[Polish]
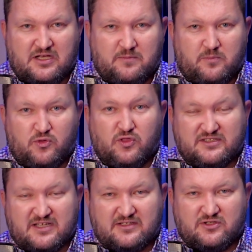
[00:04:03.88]
pod
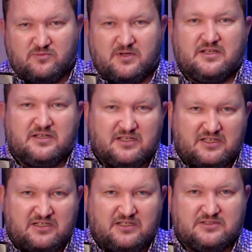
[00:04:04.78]
znany numer
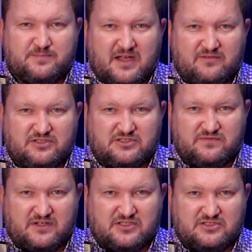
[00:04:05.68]
i sprawdzić, czy
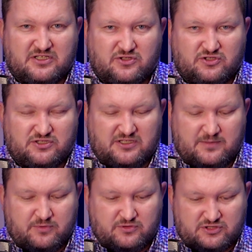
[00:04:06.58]
faktycznie ktoś się nie
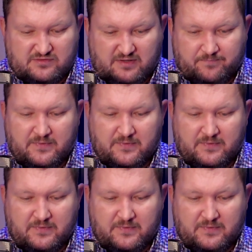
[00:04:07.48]
podszywa.